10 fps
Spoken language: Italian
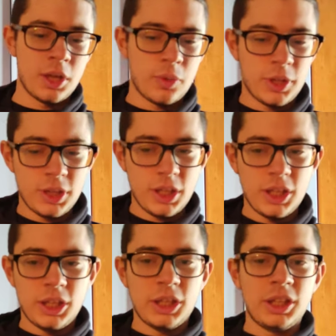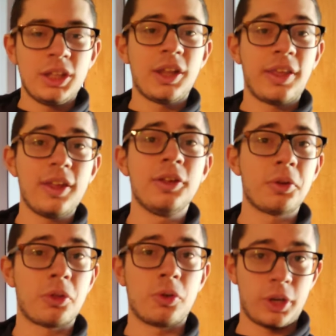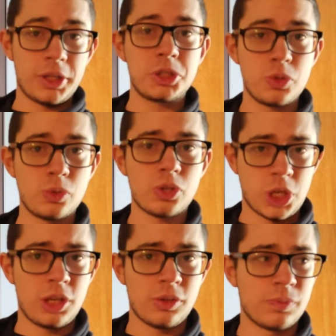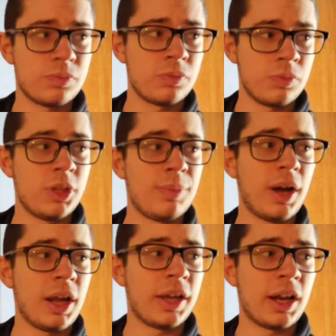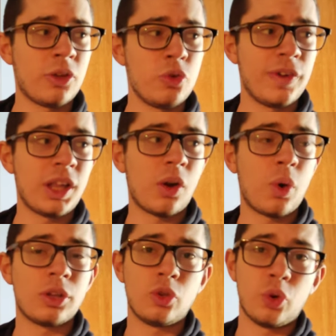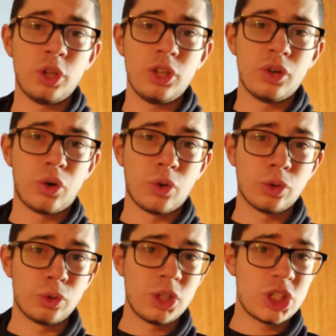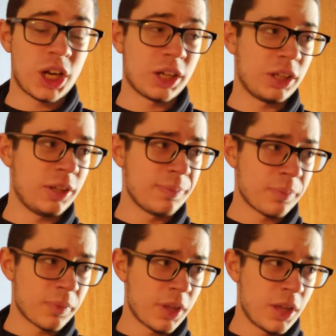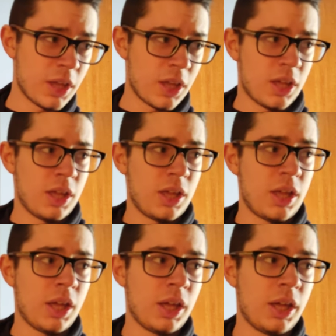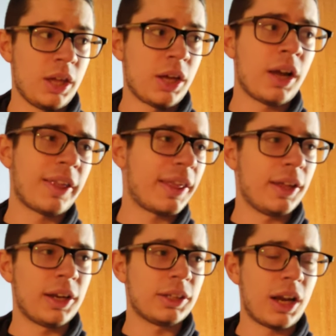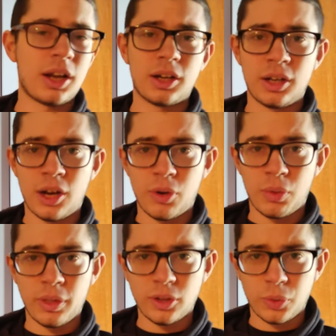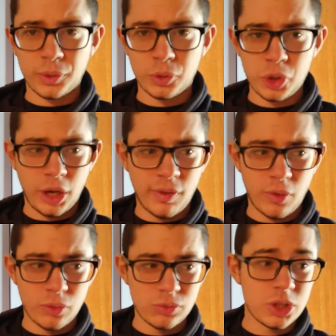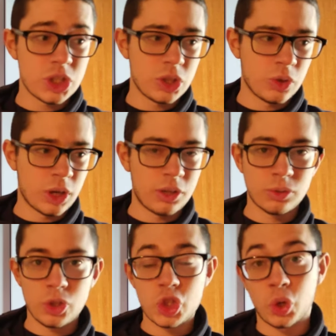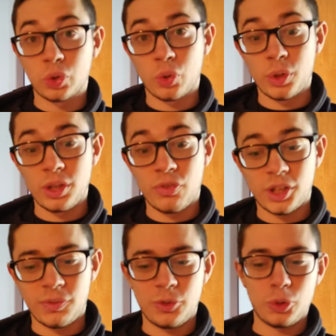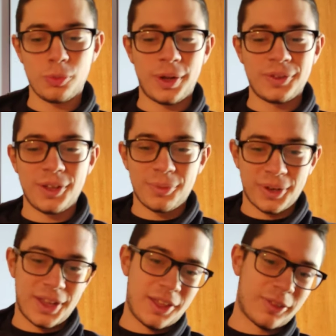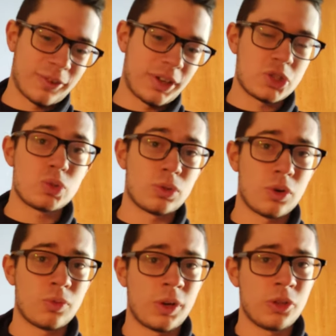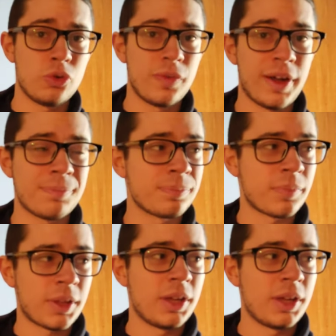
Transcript: Quindi sì, io sono cresciuto, cioè io Dybala è alla Juve da quando io ho 12 anni eh, Anzi in realtà l'hanno acquistato quando io ne avevo 11, ora ne ho 18 Quindi fatevi due domande perché sono cresciuto con una Juve,